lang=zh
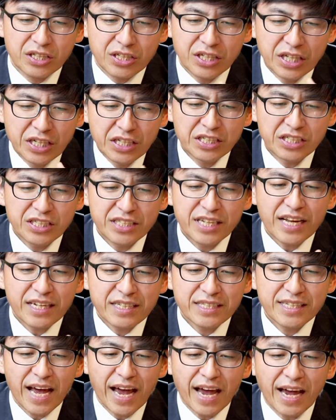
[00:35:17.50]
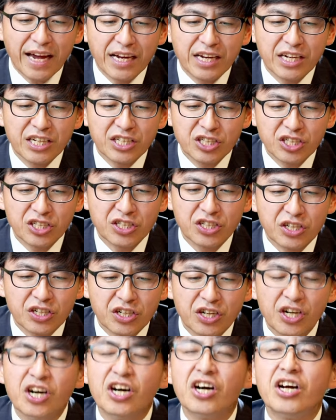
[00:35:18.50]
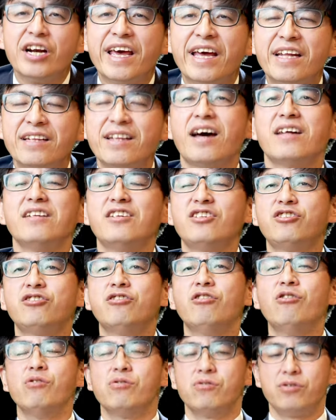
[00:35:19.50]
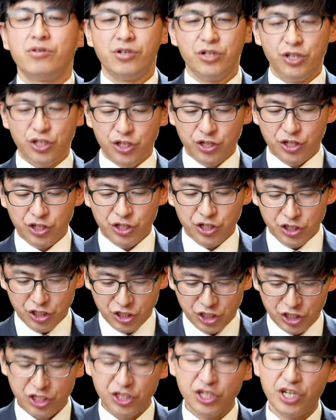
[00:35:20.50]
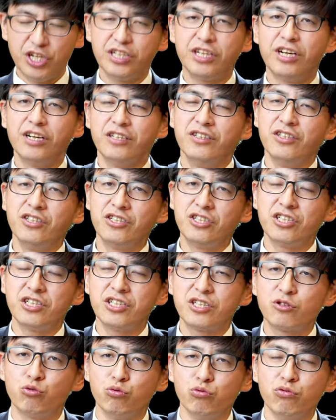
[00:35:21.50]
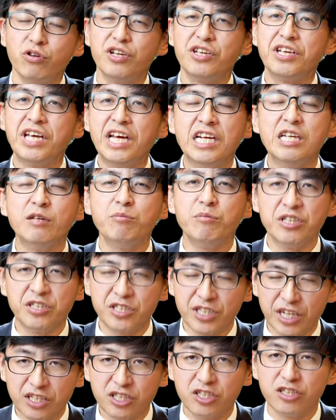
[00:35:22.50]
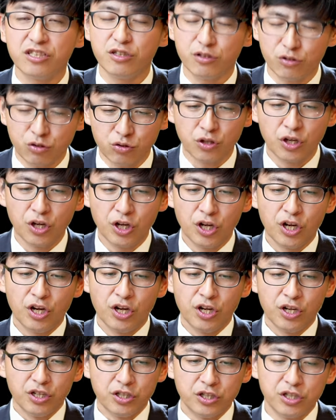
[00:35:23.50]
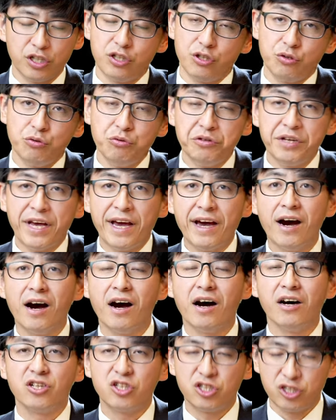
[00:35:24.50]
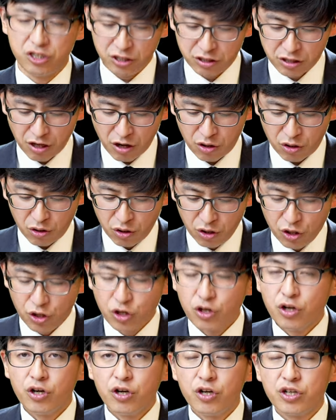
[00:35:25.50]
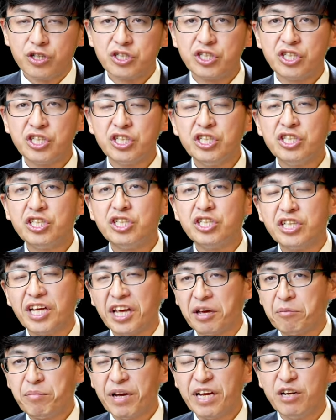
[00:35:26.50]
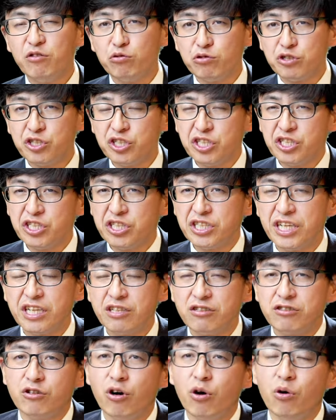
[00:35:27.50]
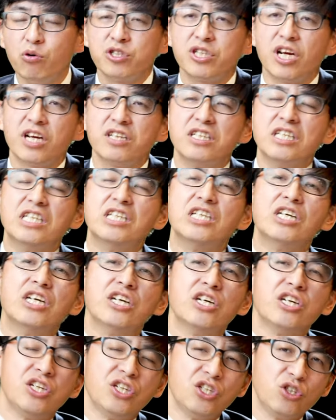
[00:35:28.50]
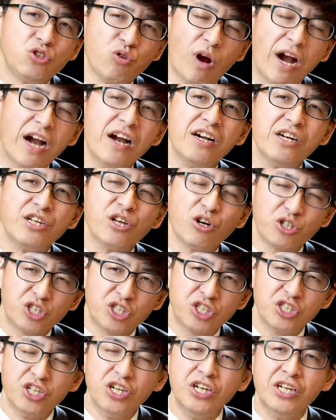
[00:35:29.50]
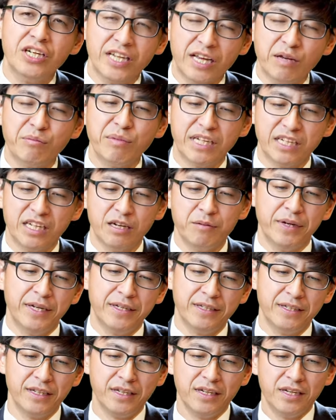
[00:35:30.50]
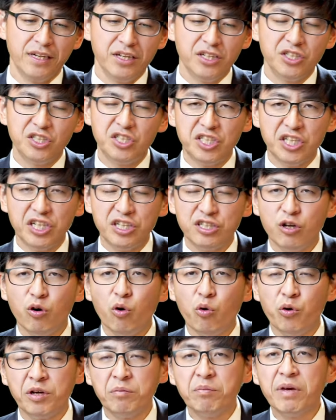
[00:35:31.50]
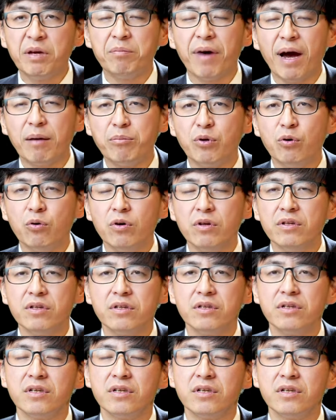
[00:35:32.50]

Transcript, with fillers: 因现在是可怜他的时候，诗人可能是读了耶利米先知的这个预言哈，知道七十年被掳，七十年之后，上帝转而要施恩怜悯他们，借着毁灭巴比伦，